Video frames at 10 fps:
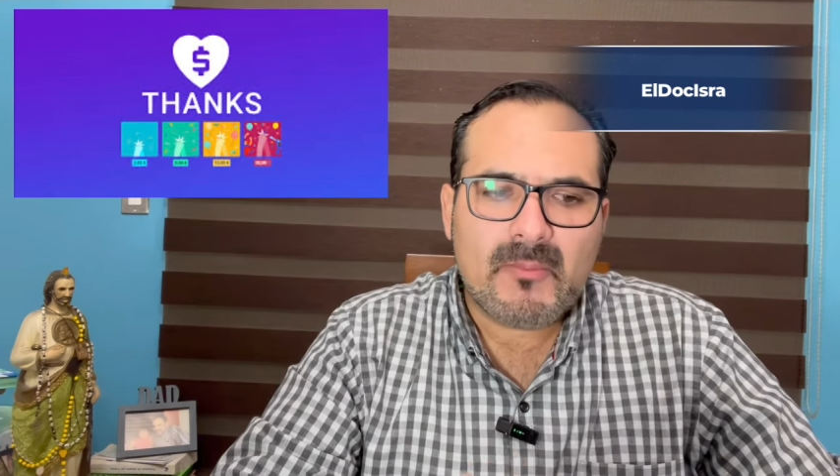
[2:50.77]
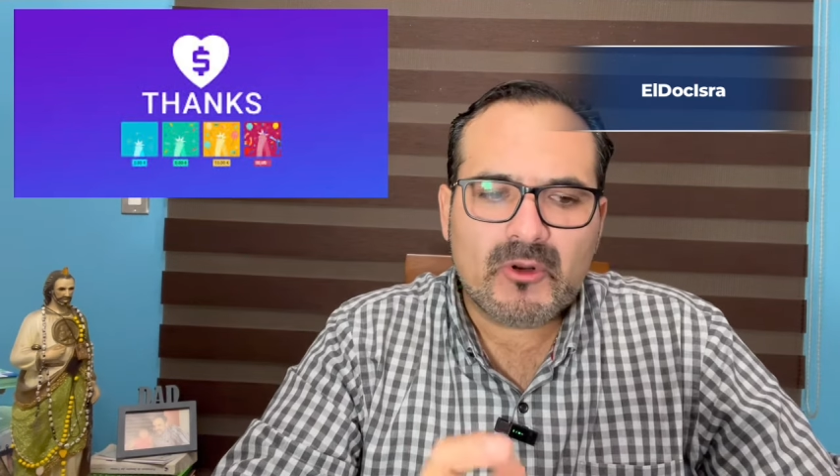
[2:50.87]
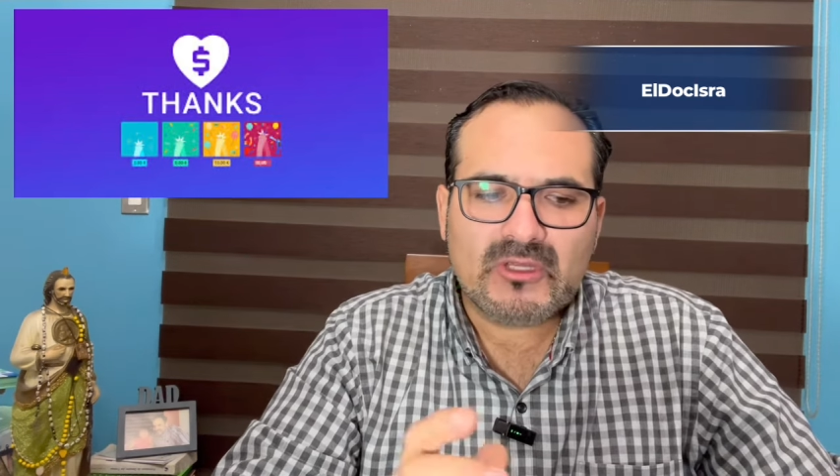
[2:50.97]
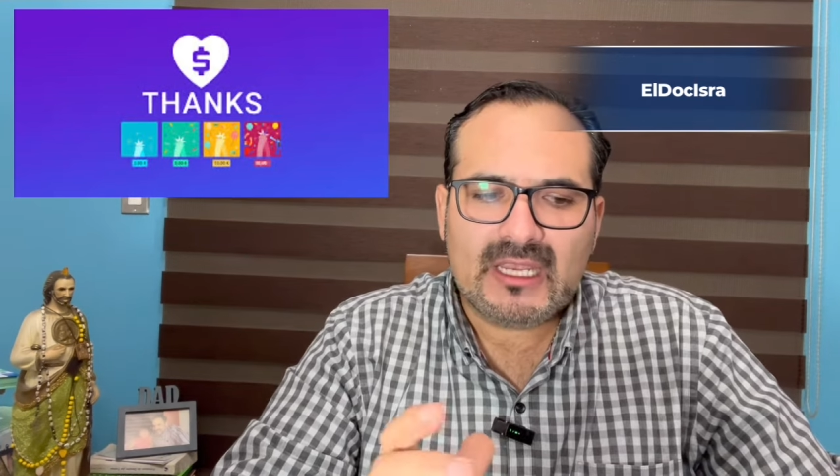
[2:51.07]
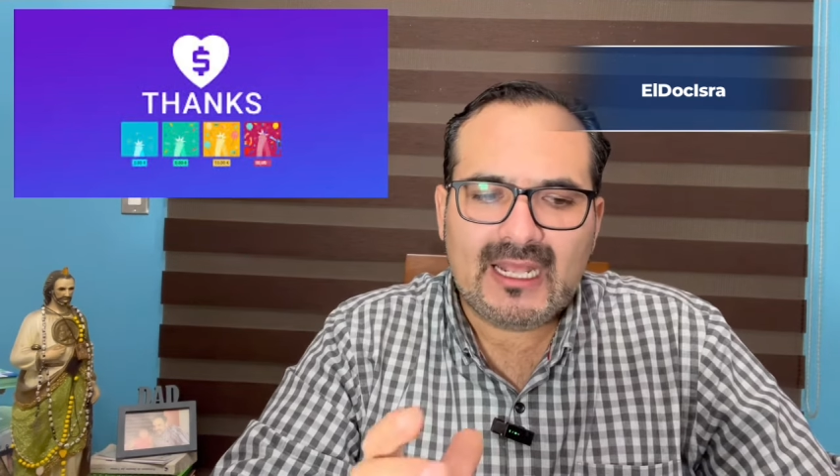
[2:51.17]
va a
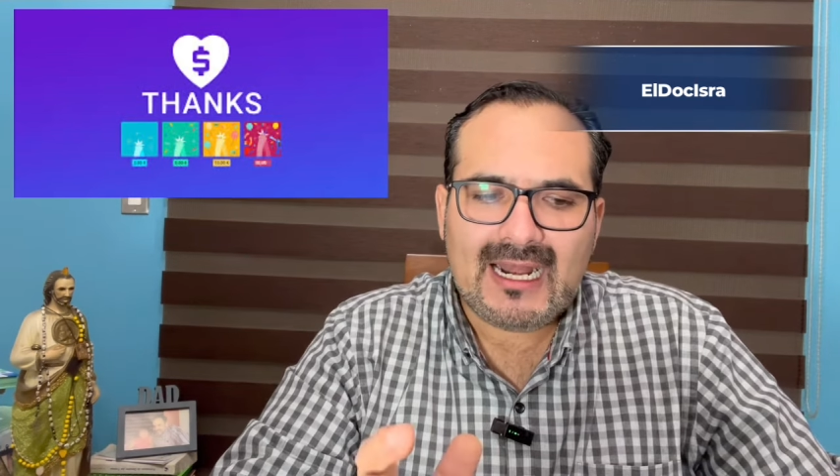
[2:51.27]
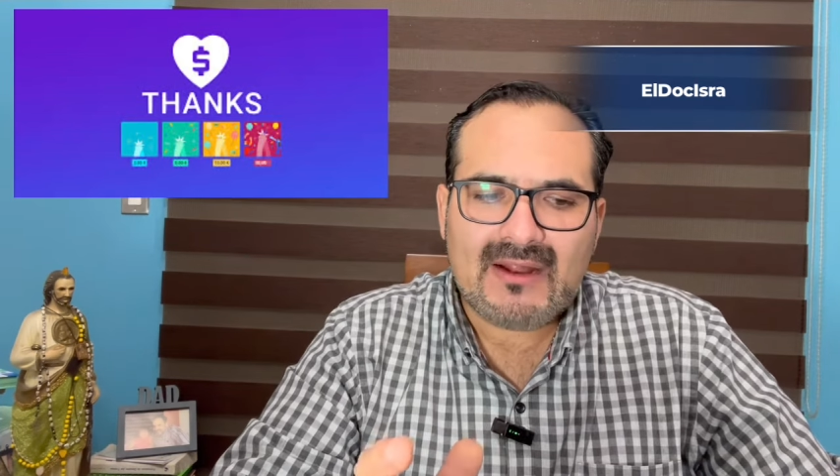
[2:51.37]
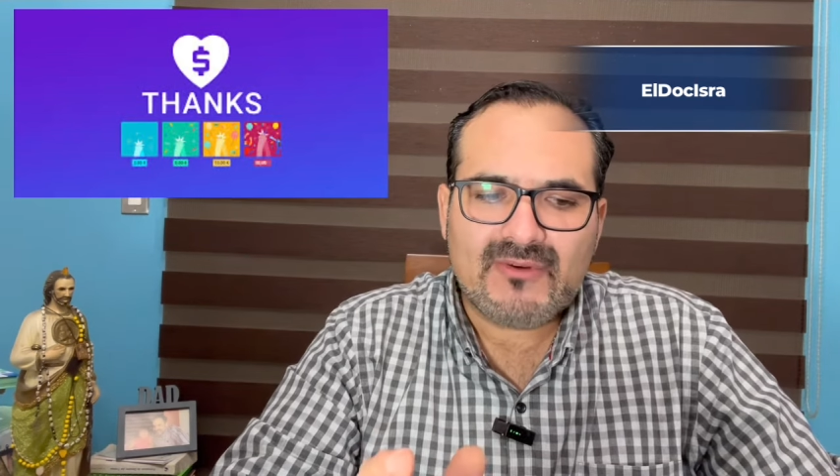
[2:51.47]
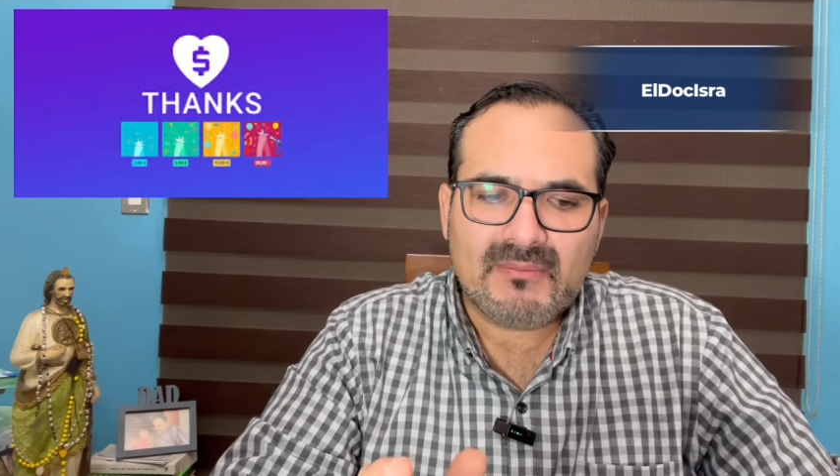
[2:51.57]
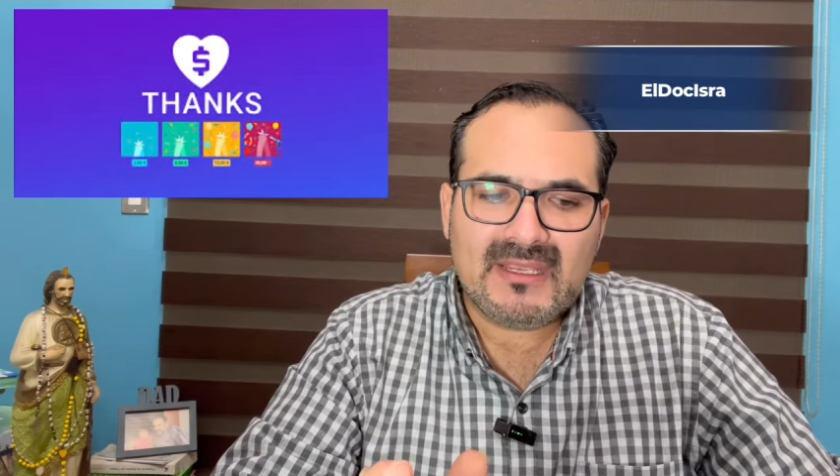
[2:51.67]
proteger a
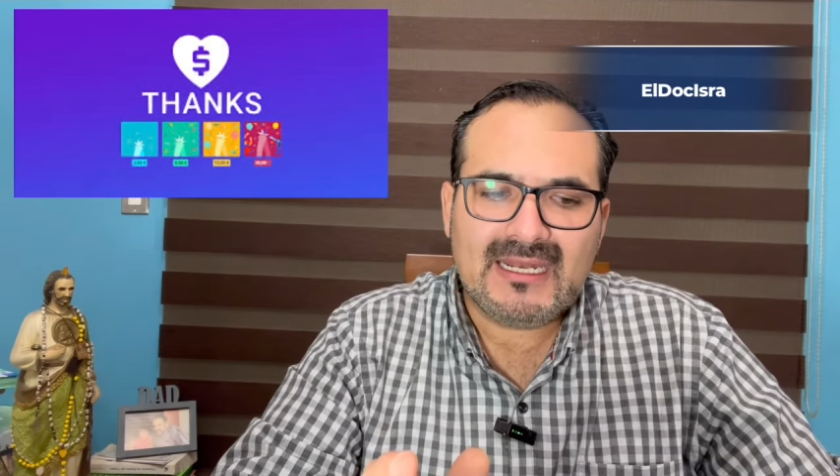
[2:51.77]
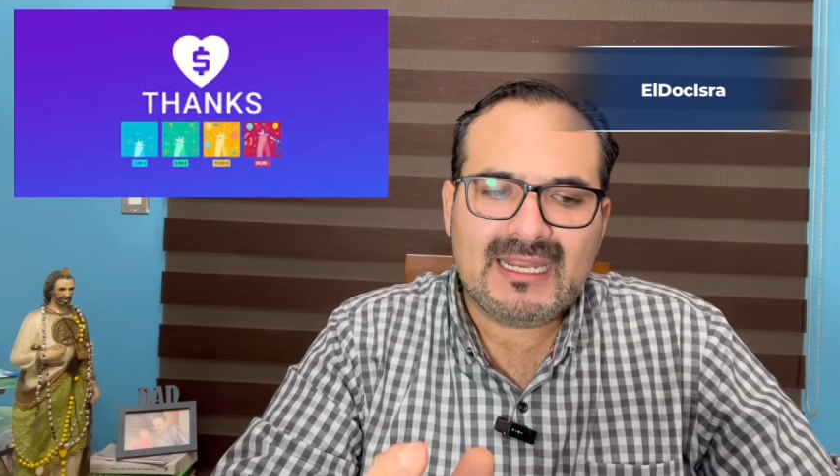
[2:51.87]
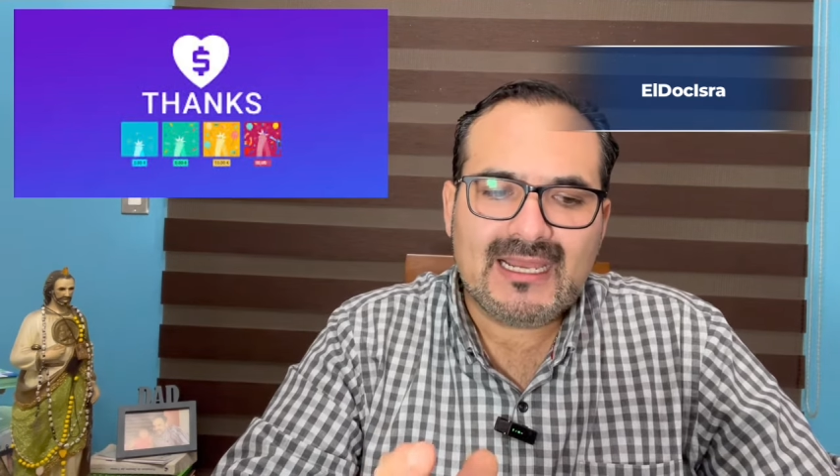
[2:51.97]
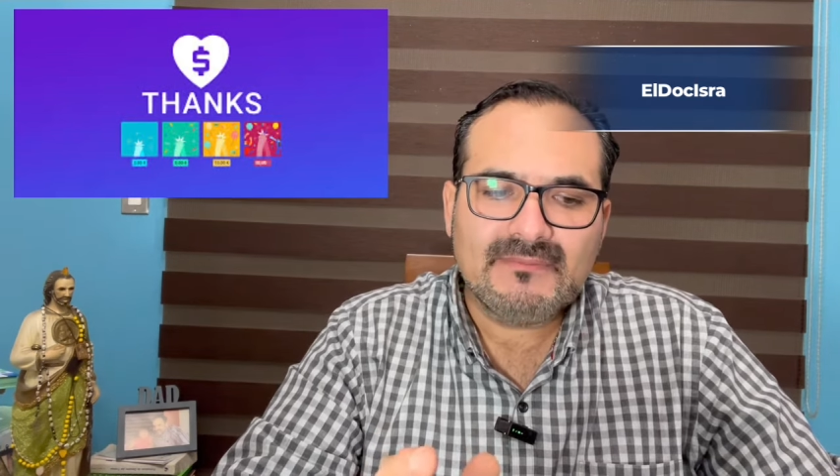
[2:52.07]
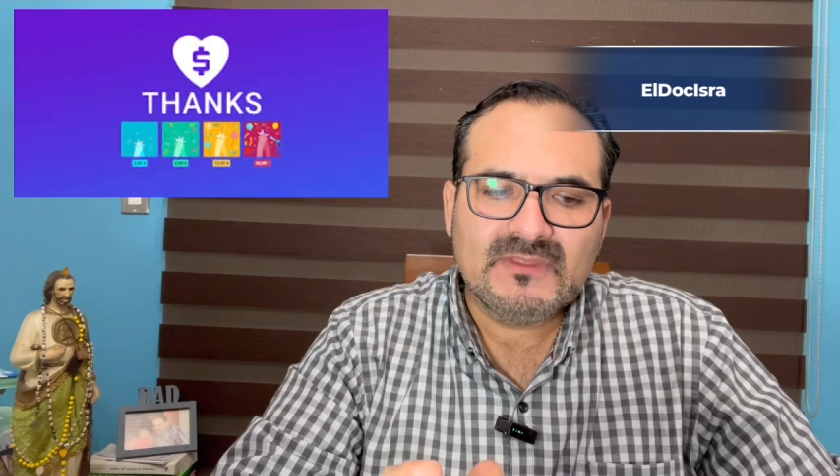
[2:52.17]
la
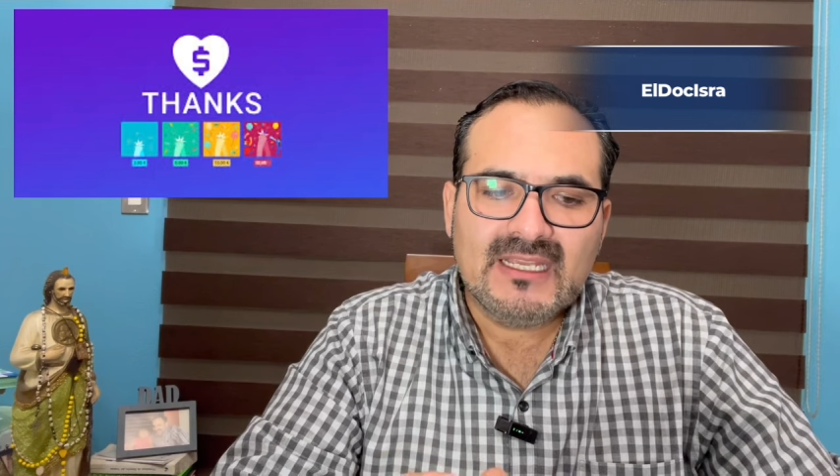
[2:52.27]
familia